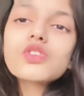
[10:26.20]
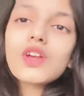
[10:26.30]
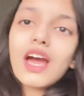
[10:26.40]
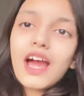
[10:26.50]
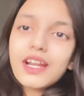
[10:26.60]
सो
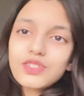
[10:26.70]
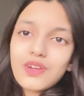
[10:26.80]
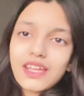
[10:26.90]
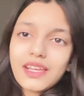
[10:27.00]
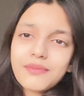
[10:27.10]
so यार
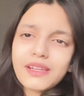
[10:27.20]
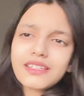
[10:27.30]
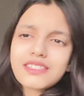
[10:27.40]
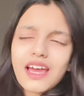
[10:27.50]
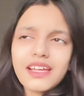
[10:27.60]
जो है ना
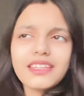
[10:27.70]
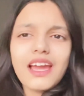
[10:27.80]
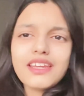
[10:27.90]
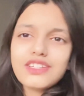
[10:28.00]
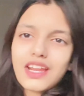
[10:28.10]
मेरी सारी
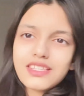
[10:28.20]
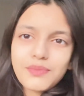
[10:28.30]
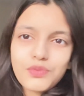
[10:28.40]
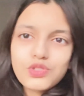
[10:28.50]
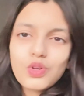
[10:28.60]
तैयारी श्यारी
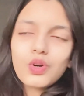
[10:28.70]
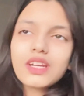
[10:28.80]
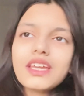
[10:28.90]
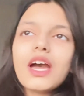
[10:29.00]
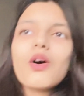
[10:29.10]
सब कुछ हो
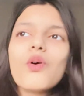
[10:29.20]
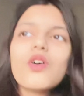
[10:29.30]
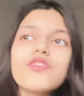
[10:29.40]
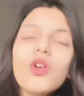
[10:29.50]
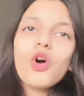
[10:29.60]
गई है
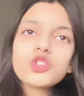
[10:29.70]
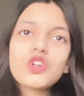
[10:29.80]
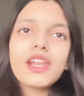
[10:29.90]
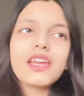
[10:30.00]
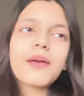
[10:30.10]
और व्लॉग
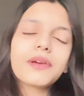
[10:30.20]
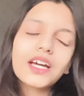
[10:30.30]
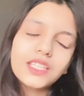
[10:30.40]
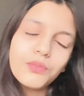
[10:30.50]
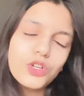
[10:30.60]
जो है ना यहाँ पे
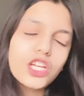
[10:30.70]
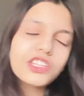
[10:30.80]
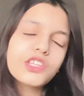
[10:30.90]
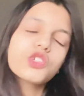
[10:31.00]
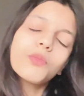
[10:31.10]
ख़त्म हो
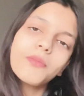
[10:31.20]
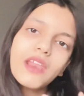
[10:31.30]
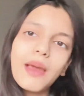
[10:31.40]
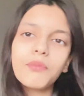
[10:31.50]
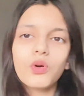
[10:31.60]
जाता है जो भी
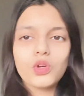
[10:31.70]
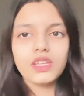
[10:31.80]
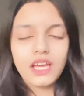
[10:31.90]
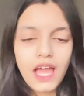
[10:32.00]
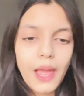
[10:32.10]
मैंने आप लोगों को
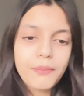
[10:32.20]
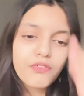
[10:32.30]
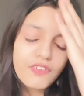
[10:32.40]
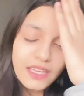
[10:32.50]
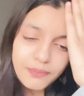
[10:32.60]
दिखाया है
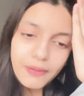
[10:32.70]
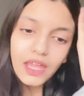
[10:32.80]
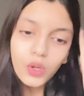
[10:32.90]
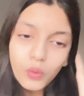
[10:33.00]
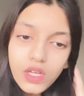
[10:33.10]
मैं वही
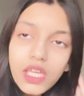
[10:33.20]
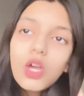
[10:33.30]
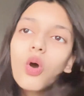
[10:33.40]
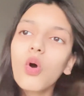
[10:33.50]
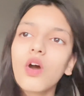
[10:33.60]

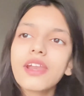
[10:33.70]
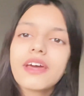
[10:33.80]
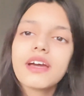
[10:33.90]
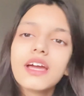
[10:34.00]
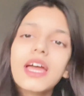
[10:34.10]
पहनूंगी
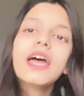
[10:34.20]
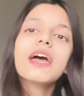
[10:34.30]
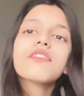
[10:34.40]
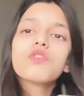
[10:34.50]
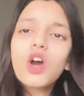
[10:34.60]
और
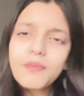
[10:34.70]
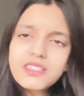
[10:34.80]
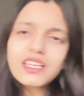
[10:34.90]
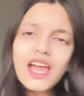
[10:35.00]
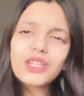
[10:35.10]
व्लॉग
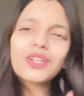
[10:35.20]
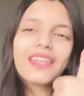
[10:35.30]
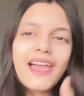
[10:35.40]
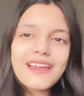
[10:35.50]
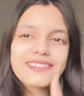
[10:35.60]
पसंद आया
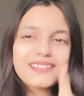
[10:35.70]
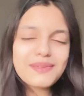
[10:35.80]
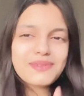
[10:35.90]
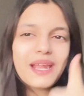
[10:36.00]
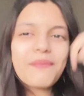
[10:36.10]
तो लाइक शेयर
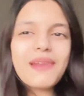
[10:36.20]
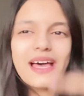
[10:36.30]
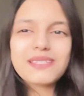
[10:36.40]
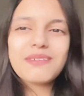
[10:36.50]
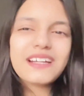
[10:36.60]
सब्सक्राइब
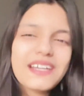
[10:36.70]
लाजमी